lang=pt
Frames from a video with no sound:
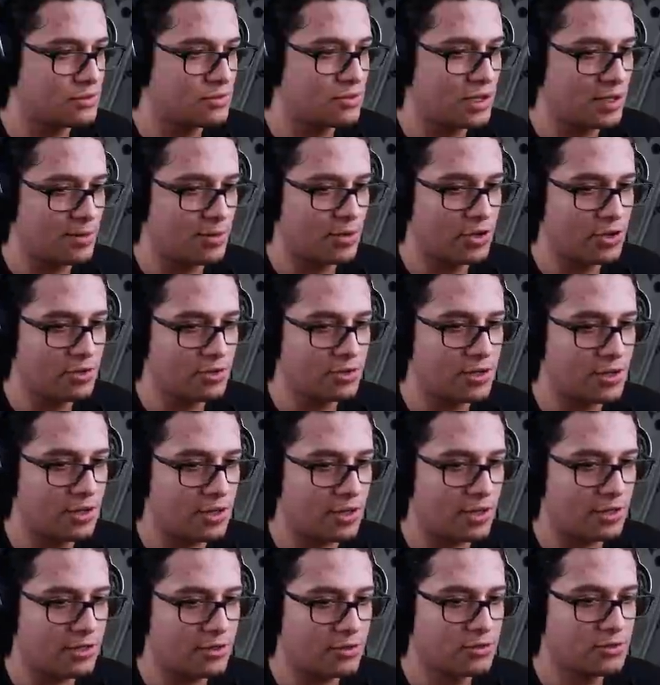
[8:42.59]
Ele morreu?
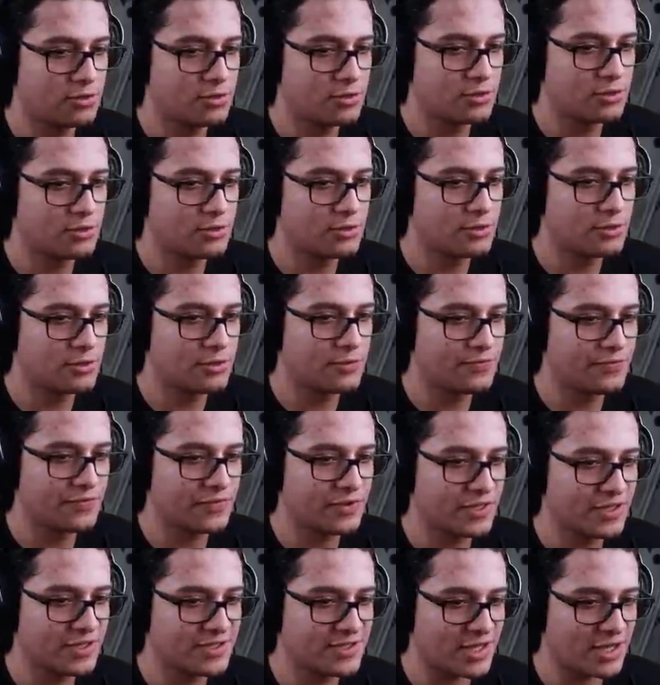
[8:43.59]
Ah, não.
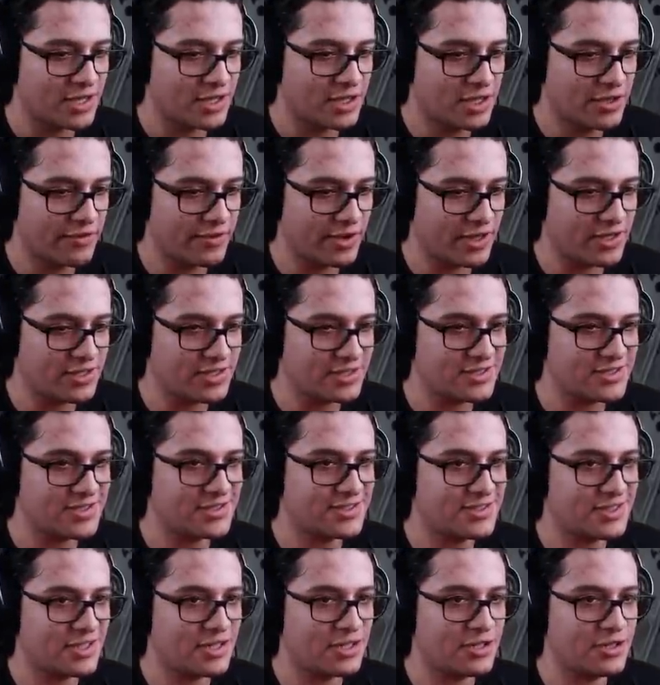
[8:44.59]
Sai daqui, velho.
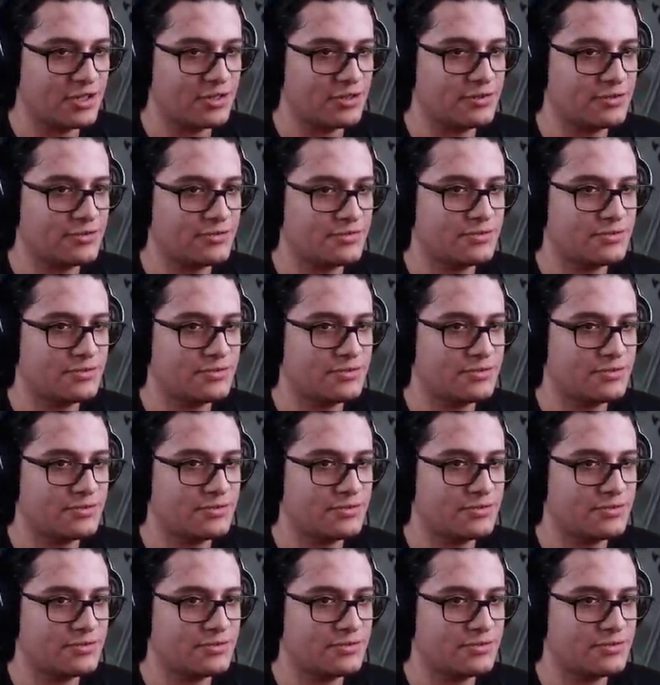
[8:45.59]
Sai daqui.